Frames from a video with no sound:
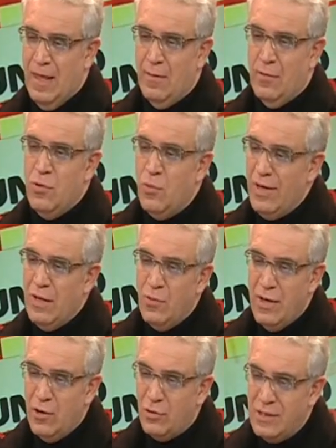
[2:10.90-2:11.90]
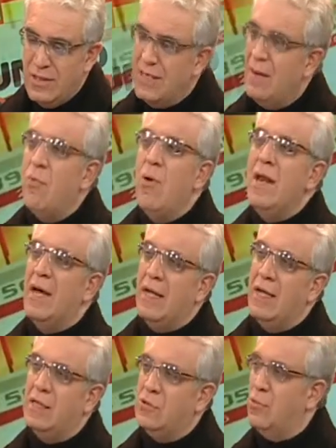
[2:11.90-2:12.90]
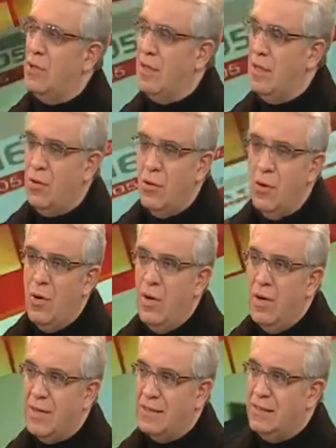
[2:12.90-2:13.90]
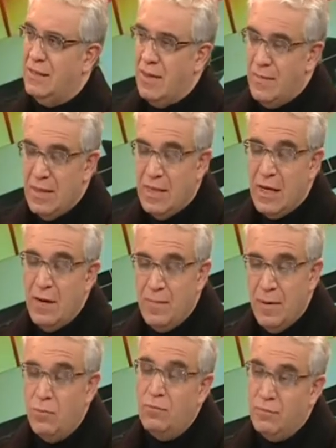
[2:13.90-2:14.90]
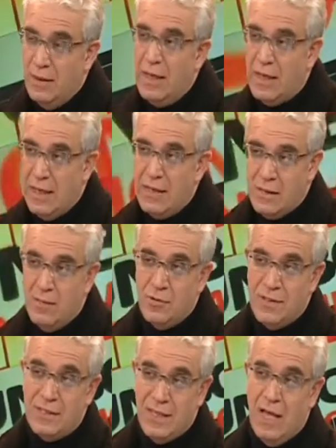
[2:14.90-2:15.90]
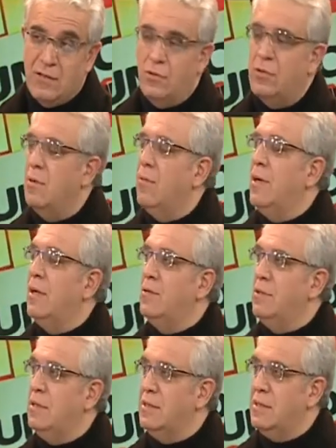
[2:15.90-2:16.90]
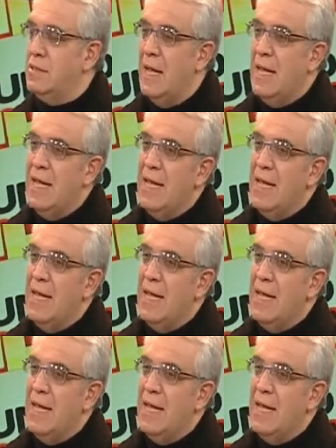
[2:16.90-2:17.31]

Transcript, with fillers: digamos, no hay ninguna noticia buena que haya surgido recientemente en el Perú, en realidad estamos escasos de buenas noticias,